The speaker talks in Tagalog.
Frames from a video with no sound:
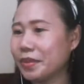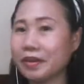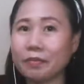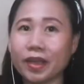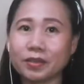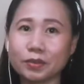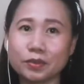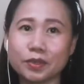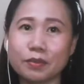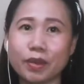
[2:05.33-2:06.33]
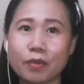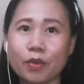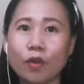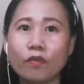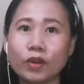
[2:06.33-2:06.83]
pinapasok ko siya baka
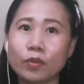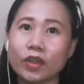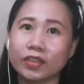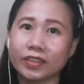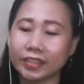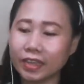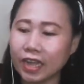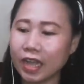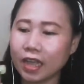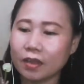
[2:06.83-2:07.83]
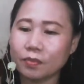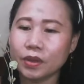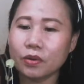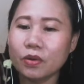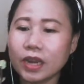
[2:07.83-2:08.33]
ma-overwatered.
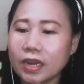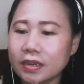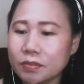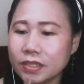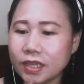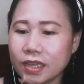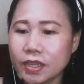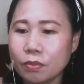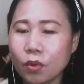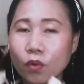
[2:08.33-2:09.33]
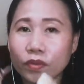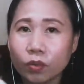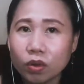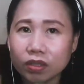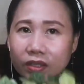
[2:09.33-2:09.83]
Pero okay lang naman sa kanya
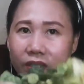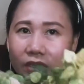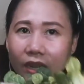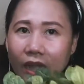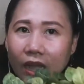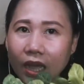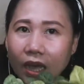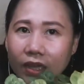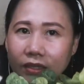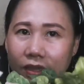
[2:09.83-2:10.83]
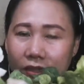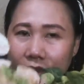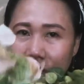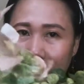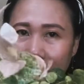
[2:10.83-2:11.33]
ma-overwatered. Kasi
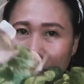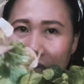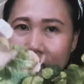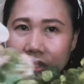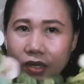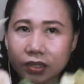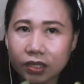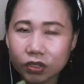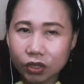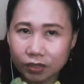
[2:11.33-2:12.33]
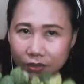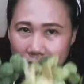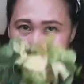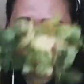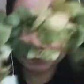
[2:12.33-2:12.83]
ito, Asiatic
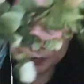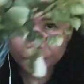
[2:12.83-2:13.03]
jasmine,